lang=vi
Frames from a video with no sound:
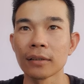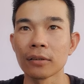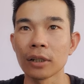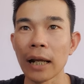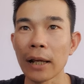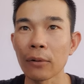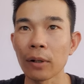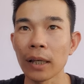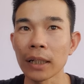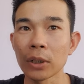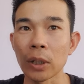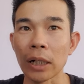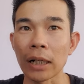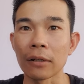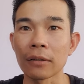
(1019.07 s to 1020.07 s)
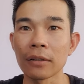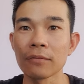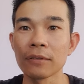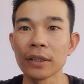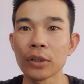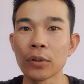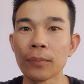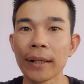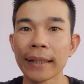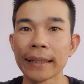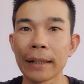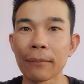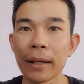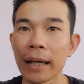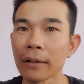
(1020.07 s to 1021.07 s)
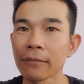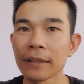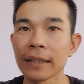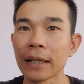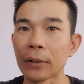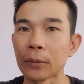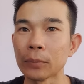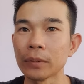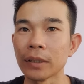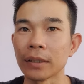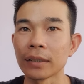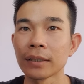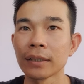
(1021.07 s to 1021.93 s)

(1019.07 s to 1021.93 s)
Rai Wallet hoặc là cái ví của MetaMask ví nào cũng được